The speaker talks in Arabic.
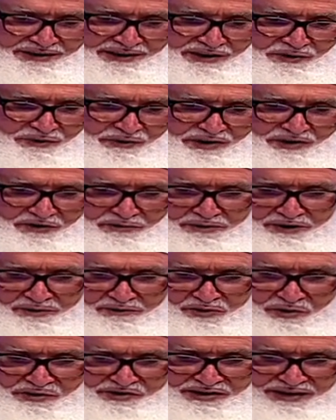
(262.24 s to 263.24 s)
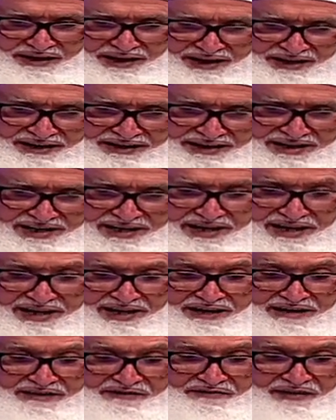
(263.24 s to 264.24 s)
يريد بهم اليسر إلى آخره
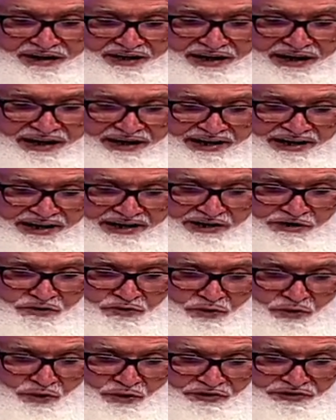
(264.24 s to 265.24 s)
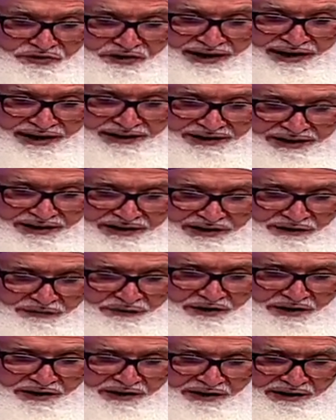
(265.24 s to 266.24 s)
فقال يعطي على
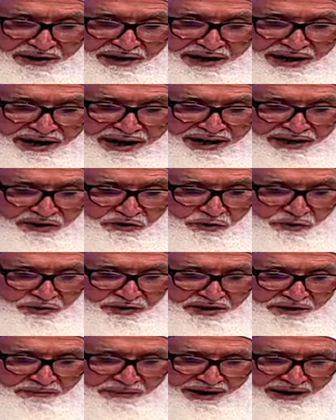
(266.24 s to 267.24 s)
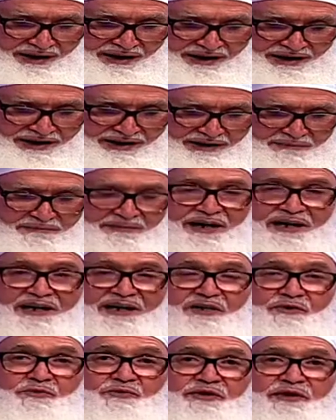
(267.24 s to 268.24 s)
الرفق أن يثيب عليه ما لا
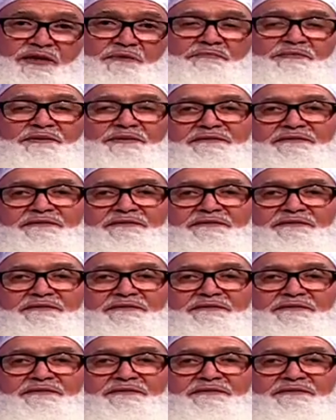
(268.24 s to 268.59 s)
يثيب